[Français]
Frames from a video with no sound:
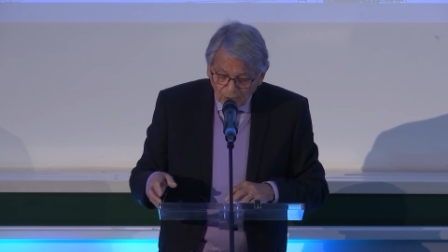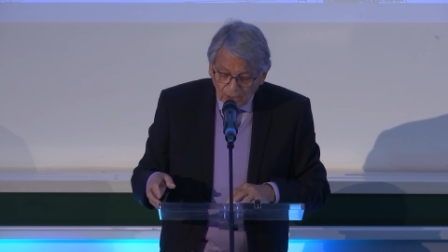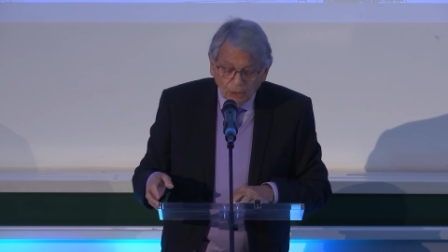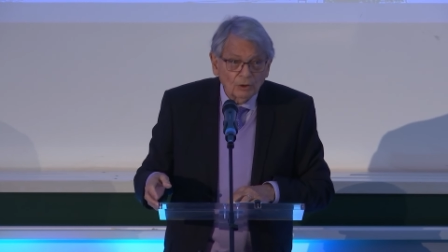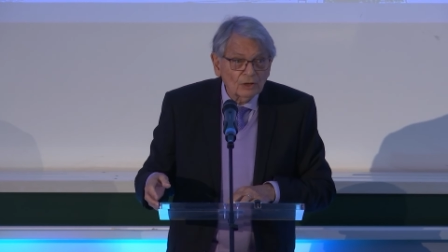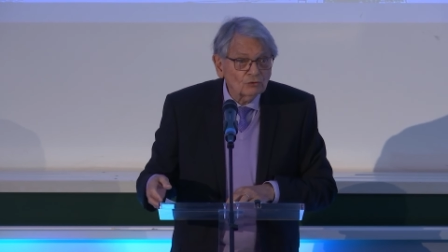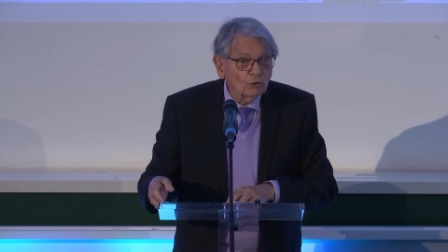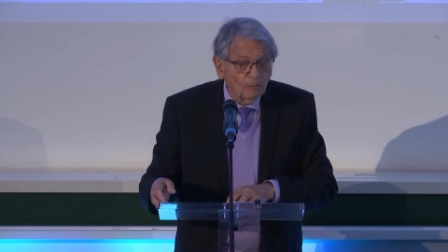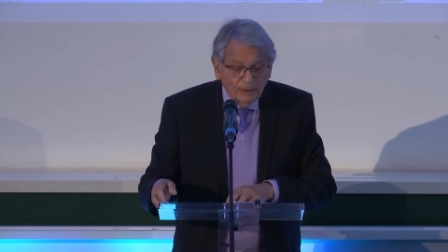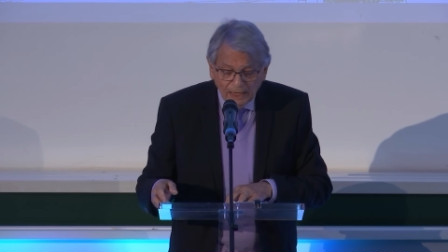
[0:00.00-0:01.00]
La
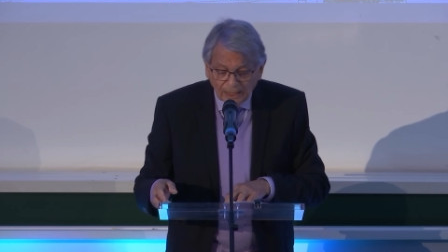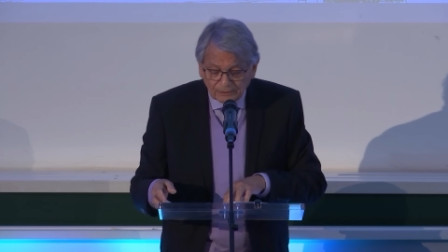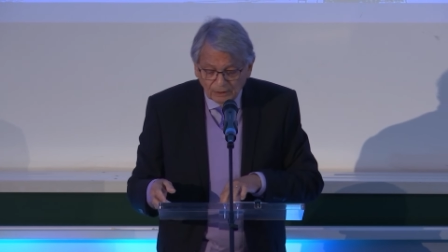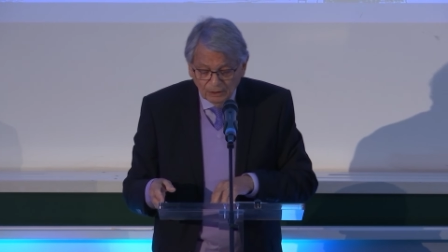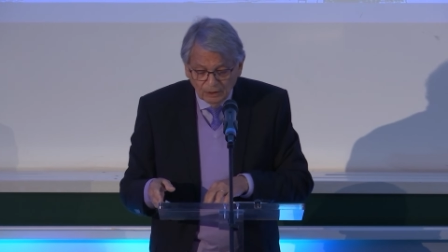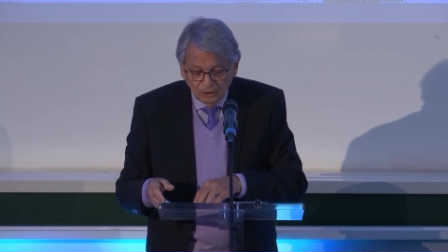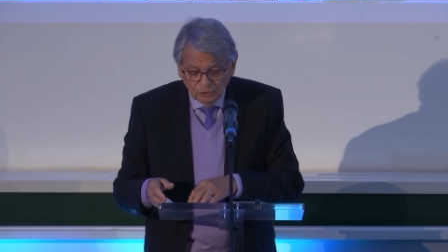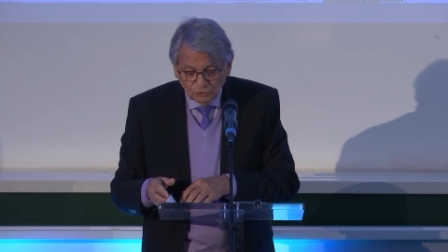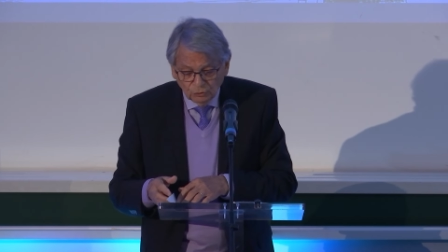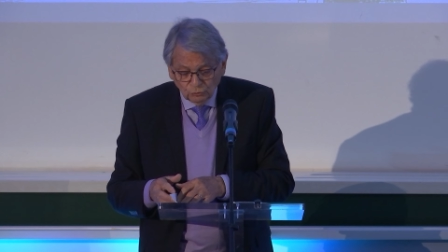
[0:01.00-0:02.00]
relation au malade
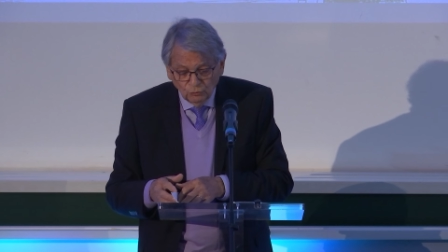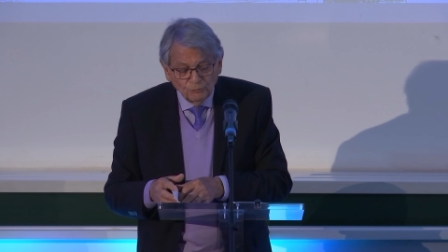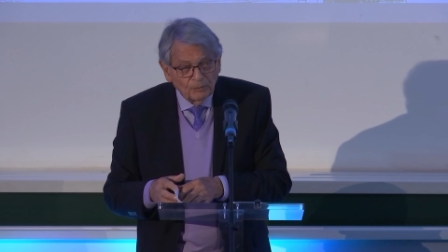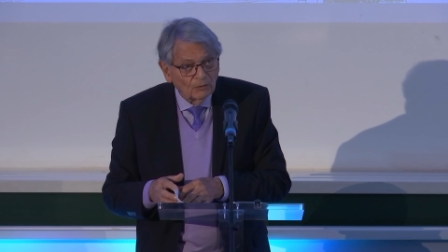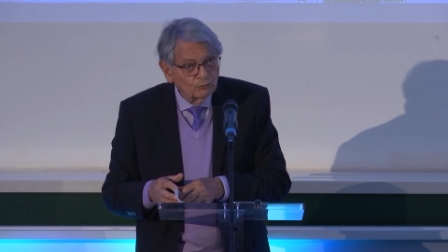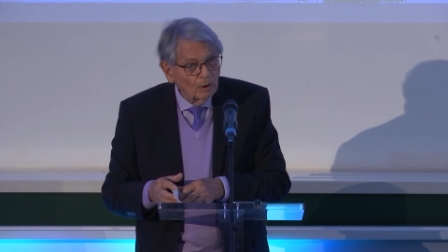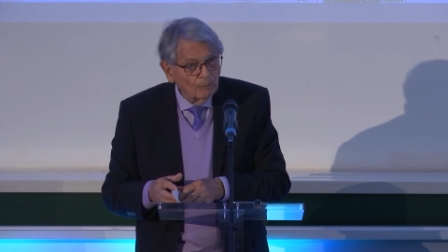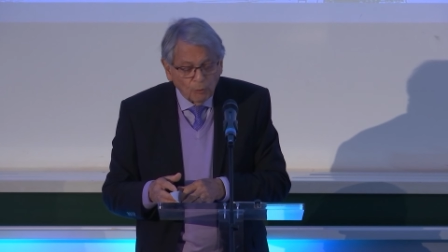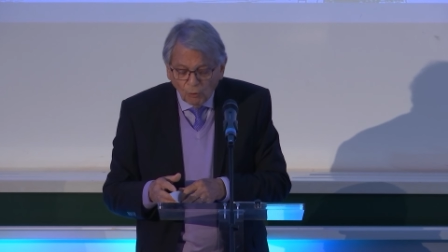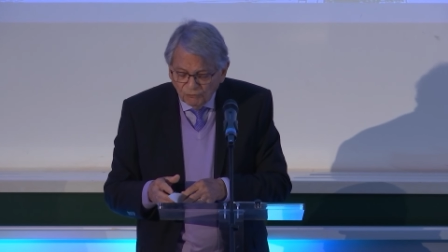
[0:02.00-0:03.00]
s'en trouve
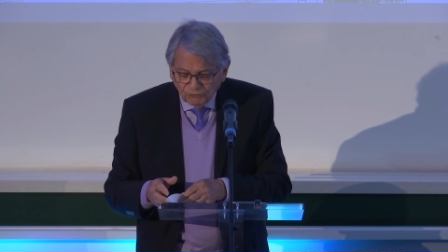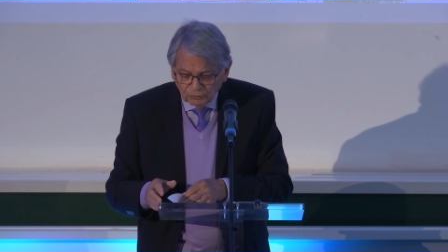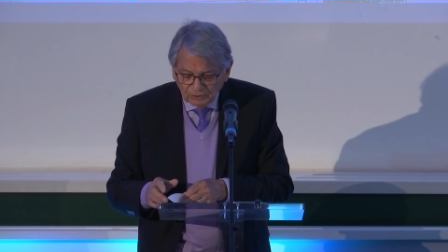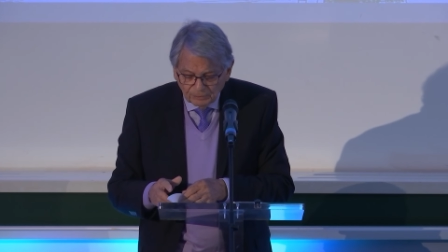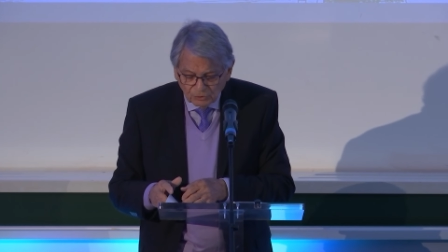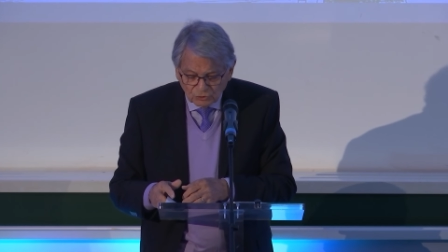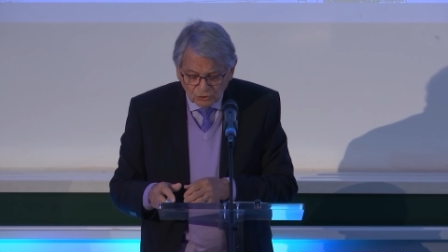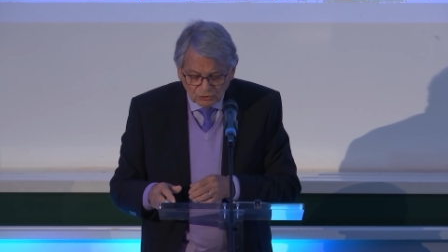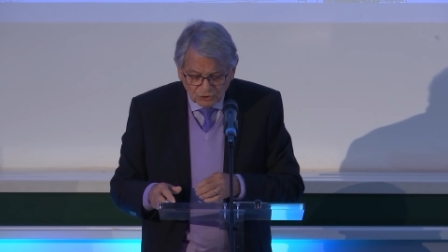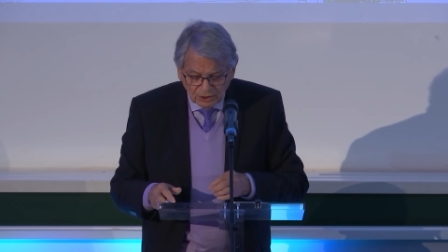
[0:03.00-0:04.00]
parfois profondément
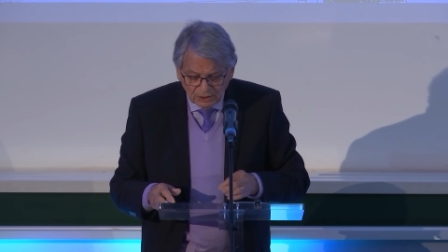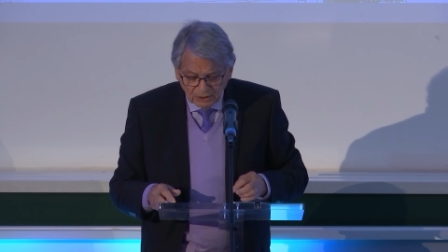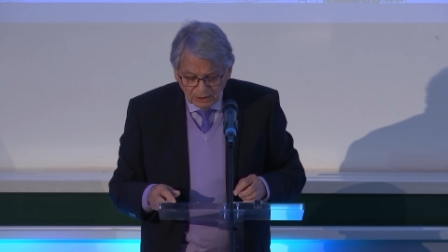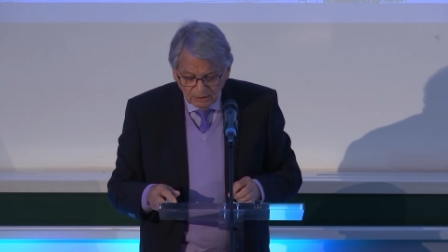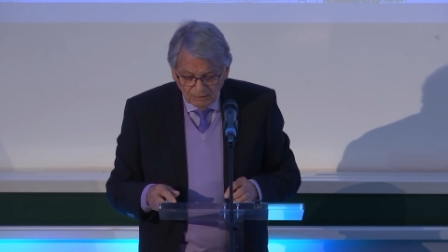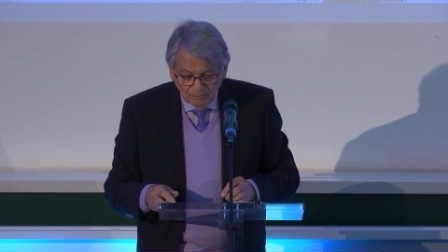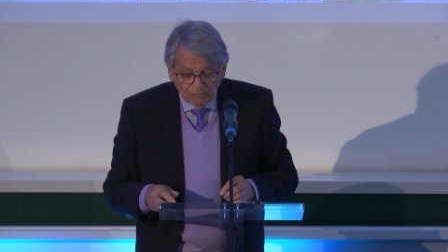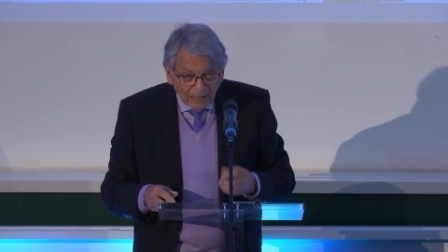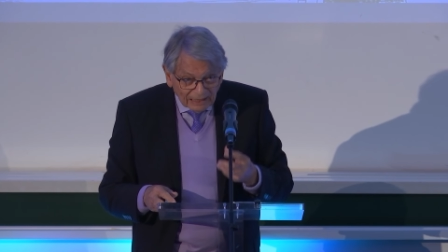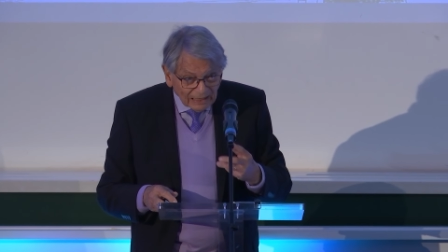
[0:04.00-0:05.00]
changée
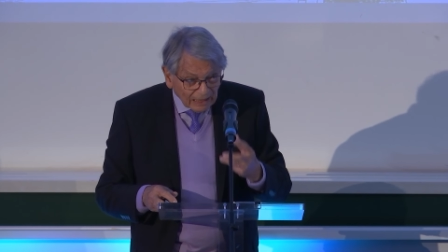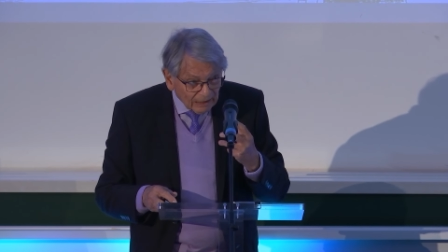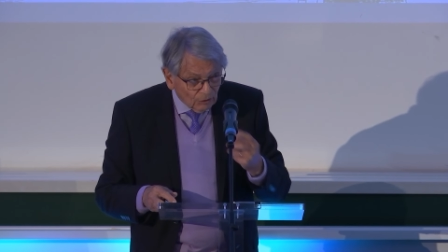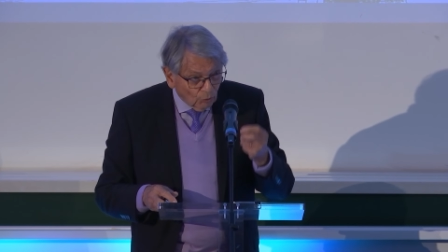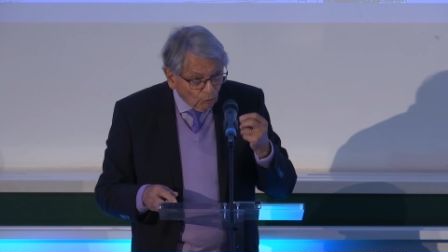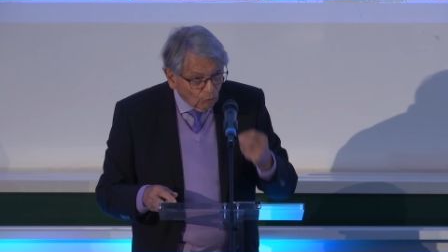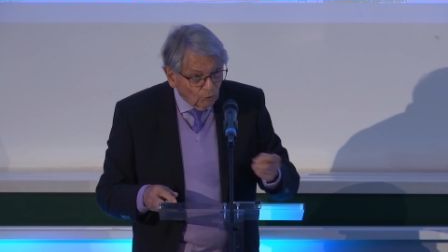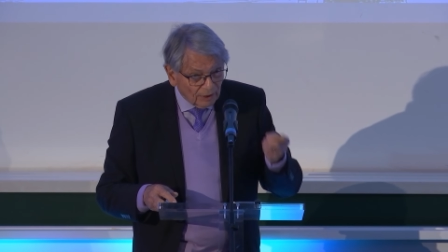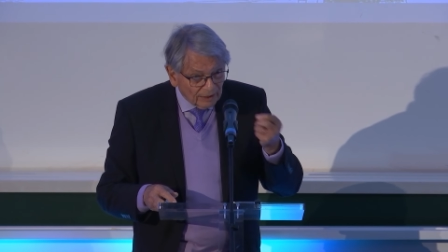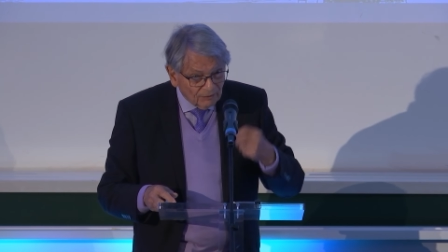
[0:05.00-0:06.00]
malgré le
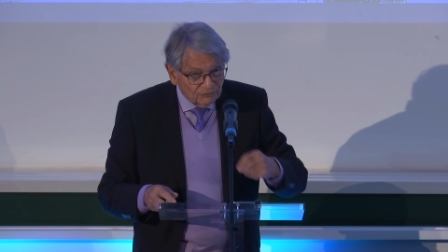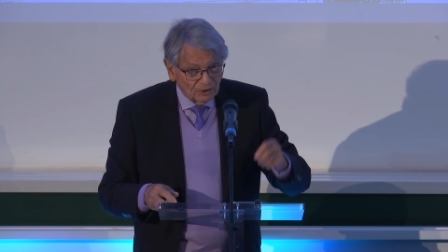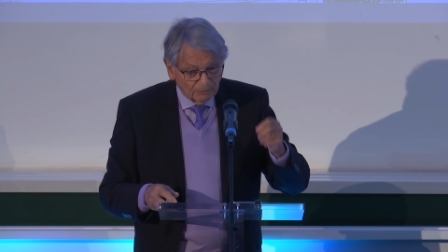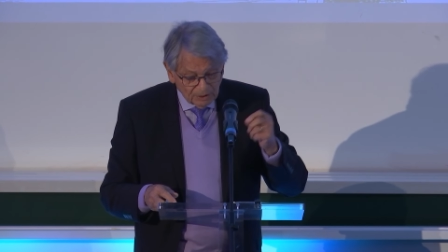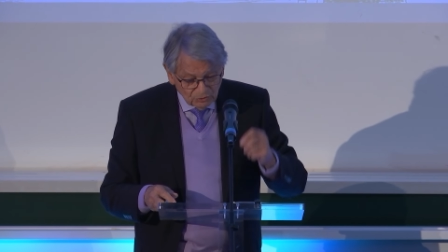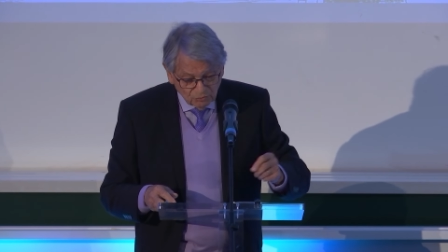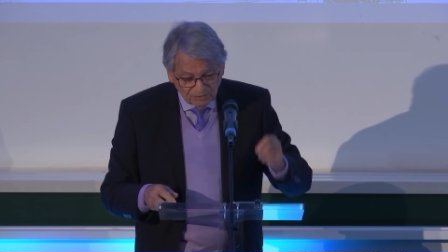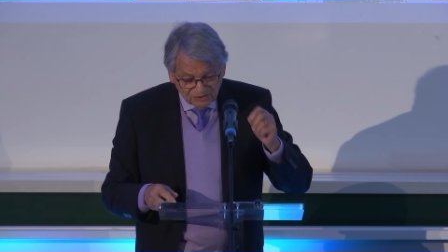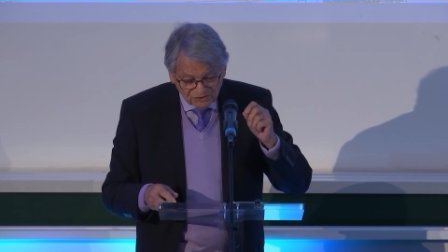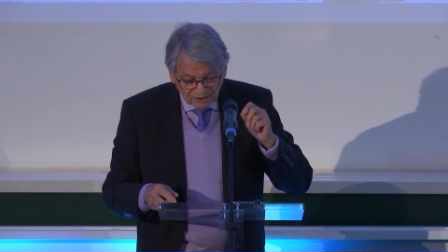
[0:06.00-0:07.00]
rôle réaffirmé du
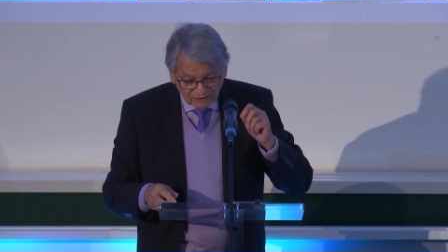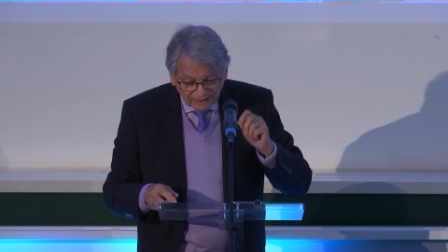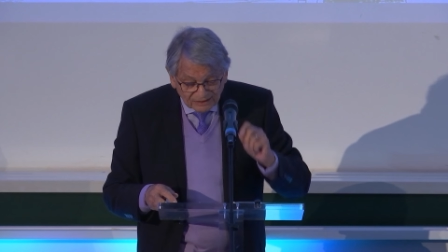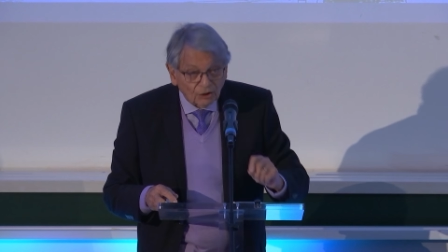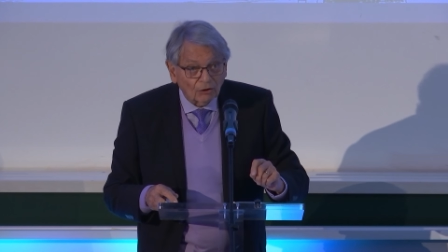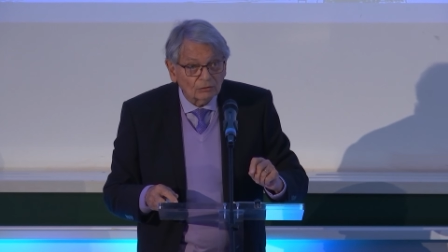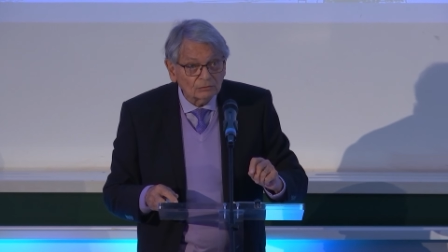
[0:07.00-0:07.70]
médecin traitant.